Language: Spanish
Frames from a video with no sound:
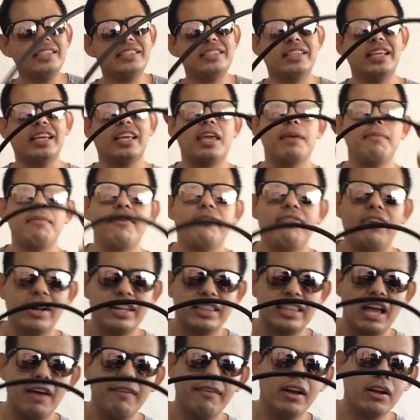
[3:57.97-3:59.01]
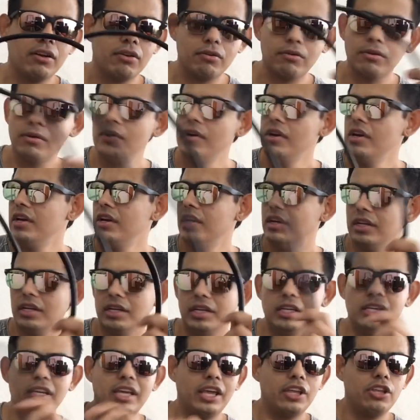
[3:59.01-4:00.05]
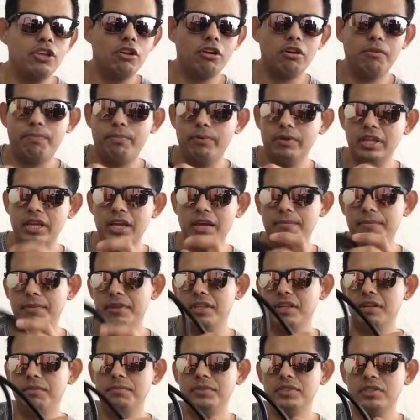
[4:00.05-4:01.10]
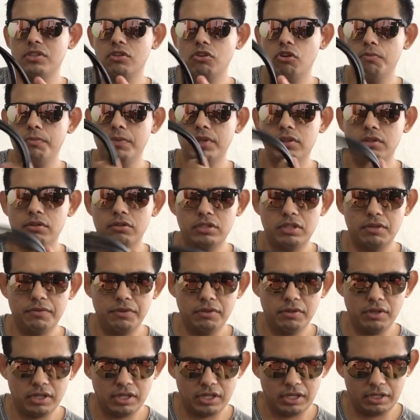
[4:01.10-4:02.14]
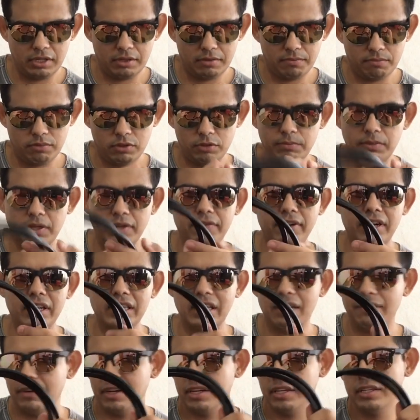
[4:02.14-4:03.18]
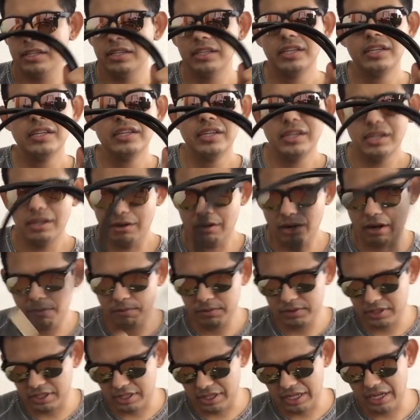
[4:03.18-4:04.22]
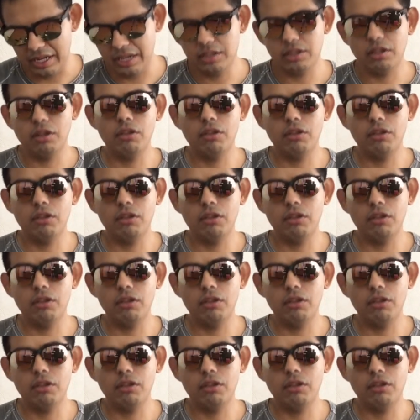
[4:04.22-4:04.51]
este que me faltaba y que yo no podía medir mis kilómetros debido a que pues me faltaba. Ahora vamos a tener